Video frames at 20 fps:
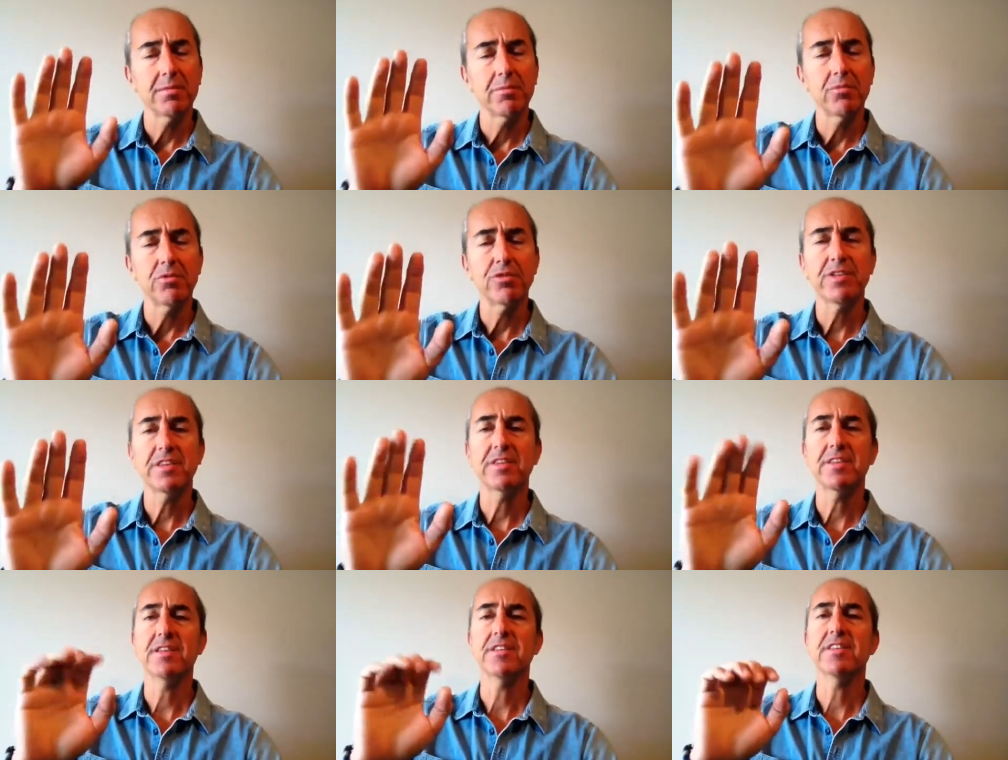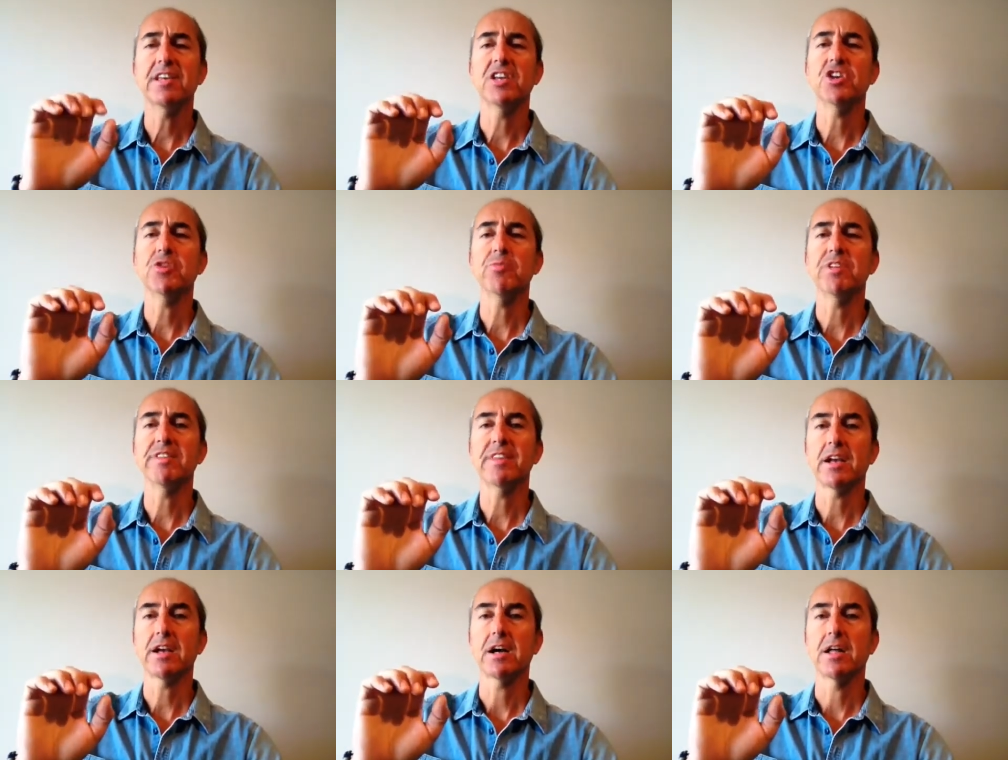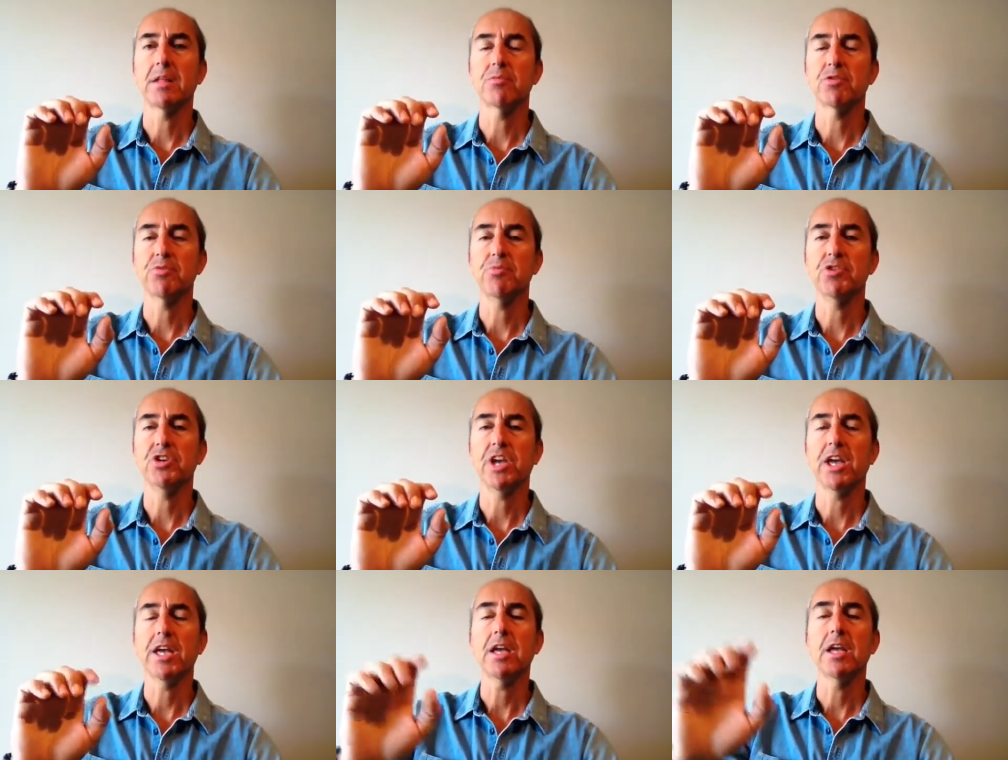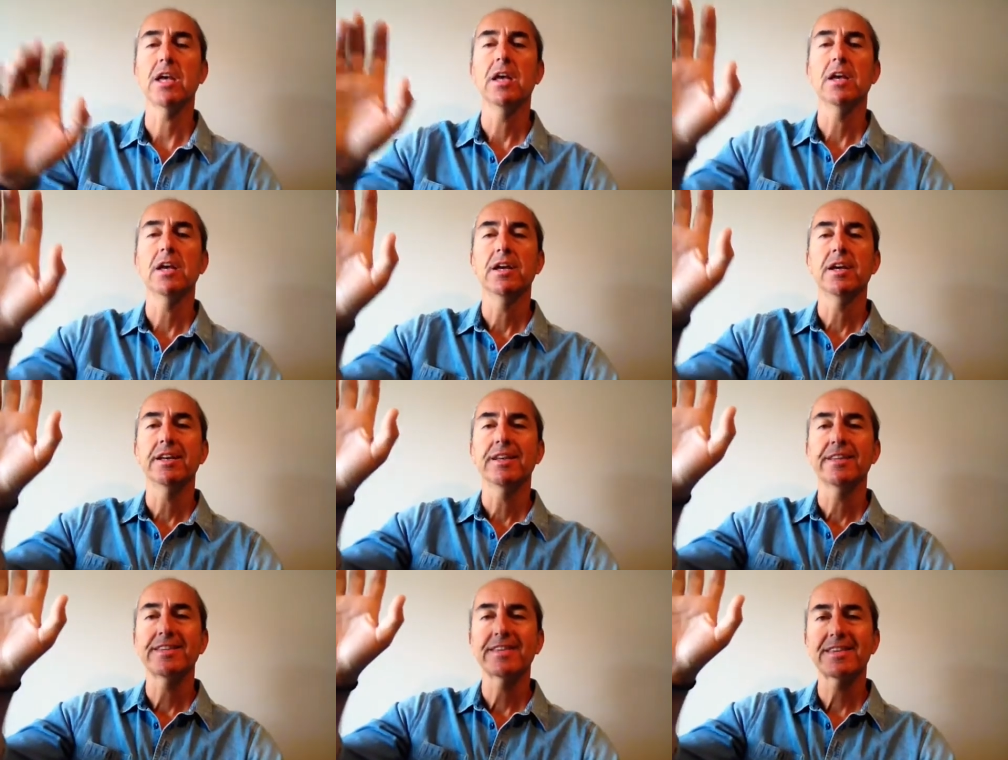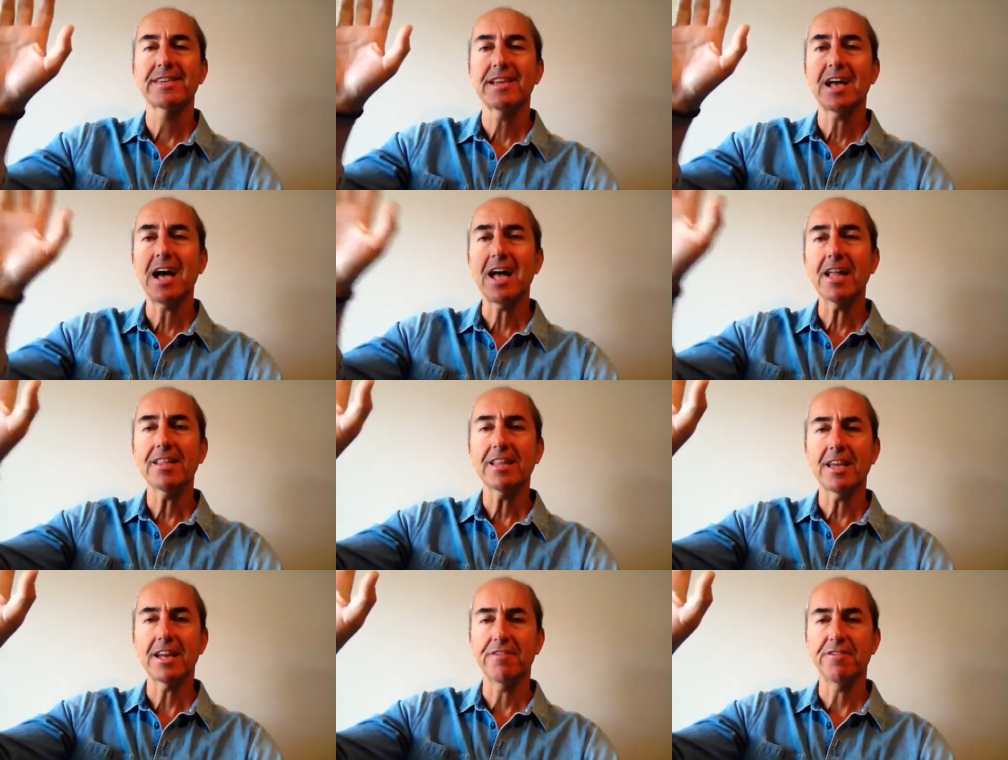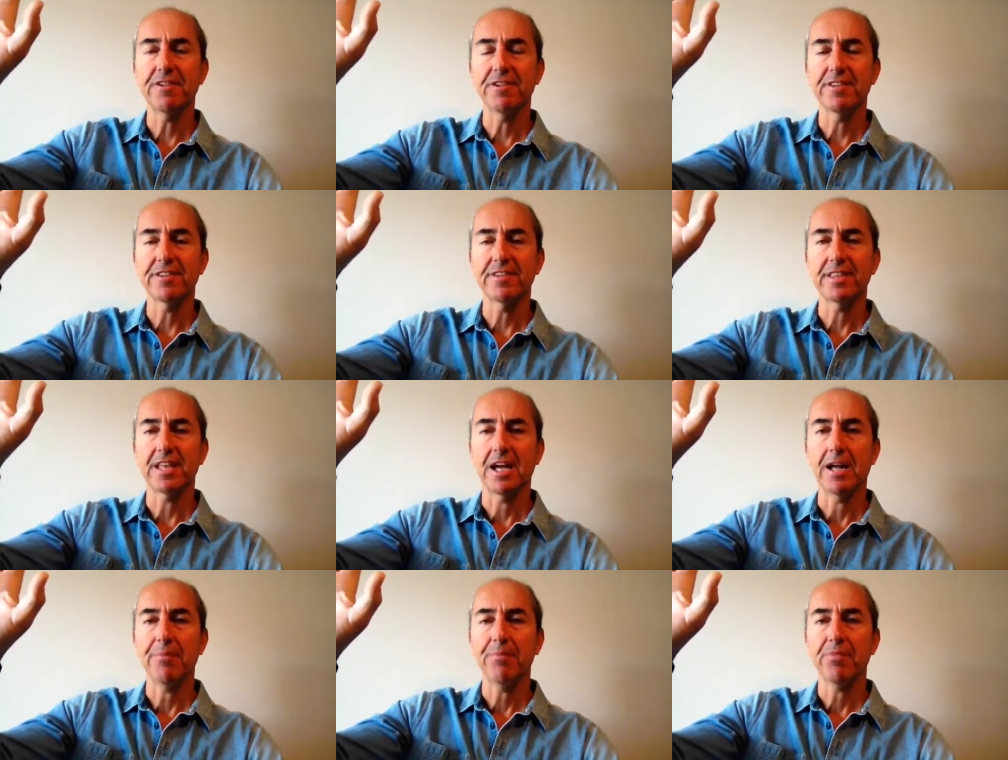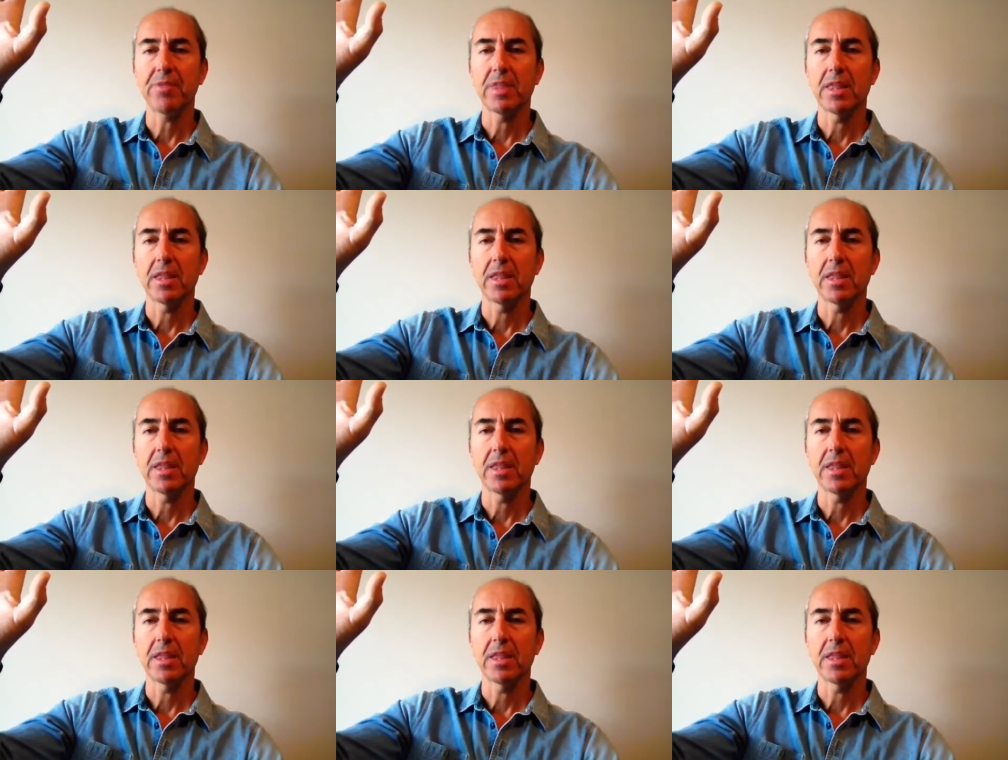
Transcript: Bu sizin seçiminize kalmış bir şey. Sağ tarafınızda